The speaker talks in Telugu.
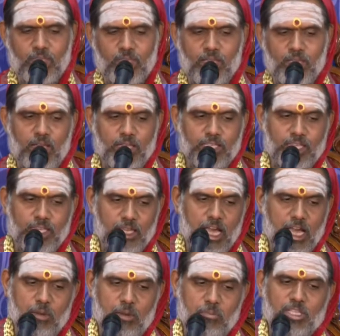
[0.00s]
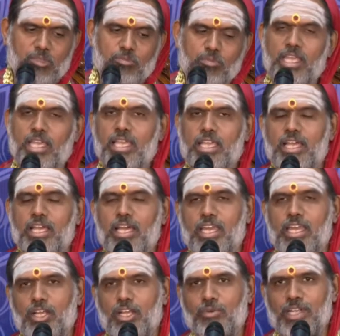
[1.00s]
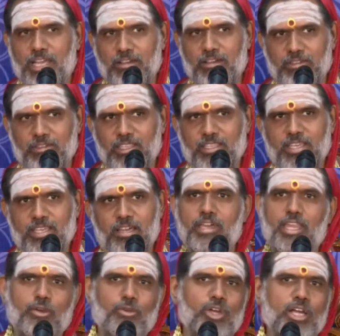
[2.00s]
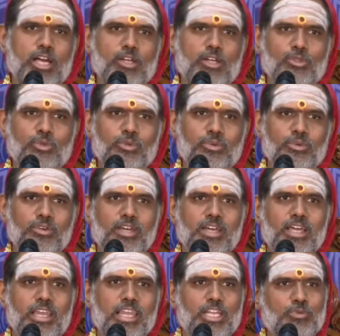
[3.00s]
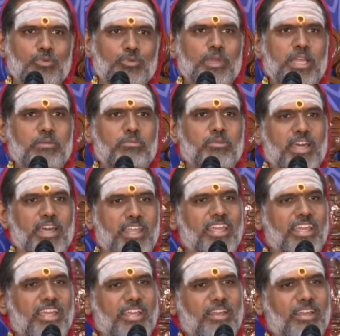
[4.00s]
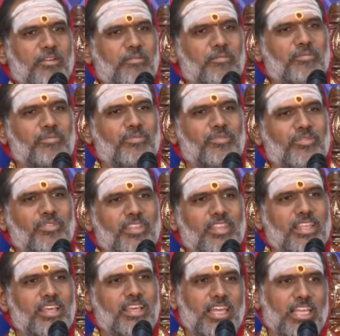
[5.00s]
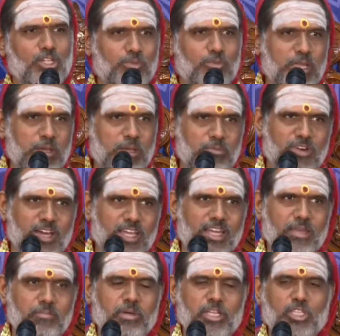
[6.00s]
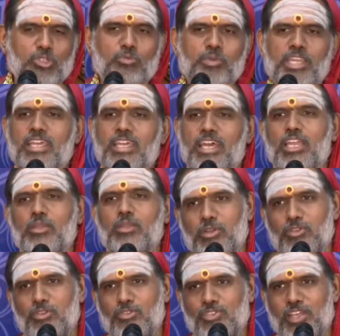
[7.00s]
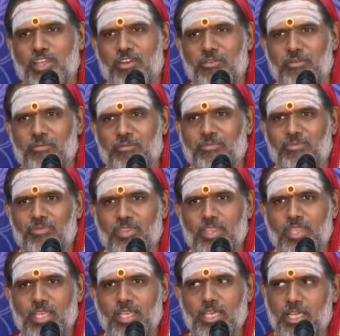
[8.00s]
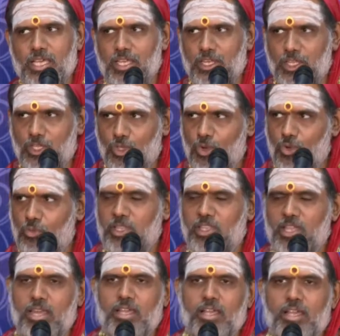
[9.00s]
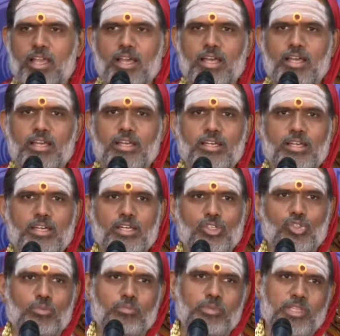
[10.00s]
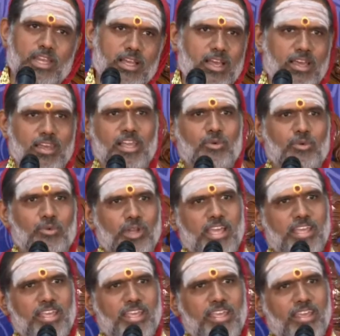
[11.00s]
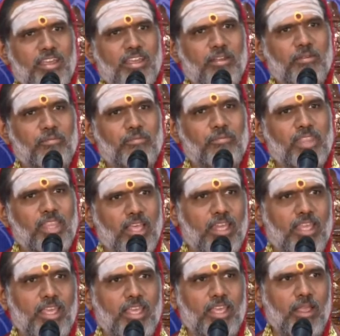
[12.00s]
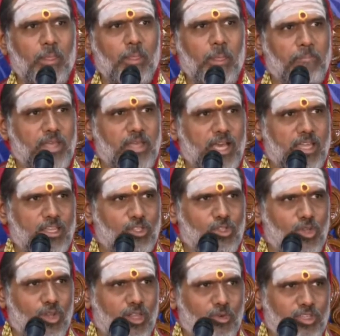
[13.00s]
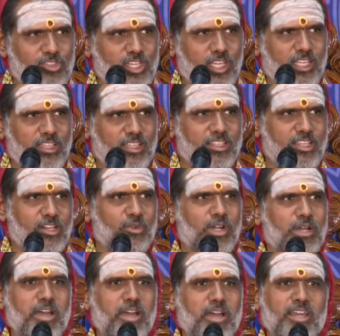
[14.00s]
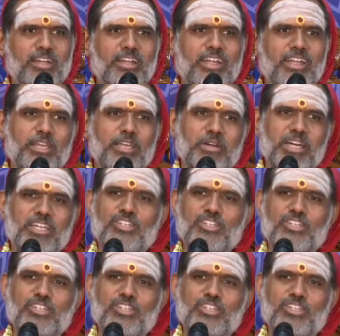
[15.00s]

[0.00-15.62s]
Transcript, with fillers: అది ఆ పద్మిని అనేటువంటి ఆ విద్య వేరెవరో కాదు లక్ష్మీ అమ్మవారే లక్ష్మీ అమ్మవారినే పద్మిని అని పిలుస్తారు ఈ నిధులు ప్రధానంగా తొమ్మిది రకాలుగా ఉన్నాయి అని ఆ నిధుల గురించి అంతా కూడా మార్కండేయ మహర్షి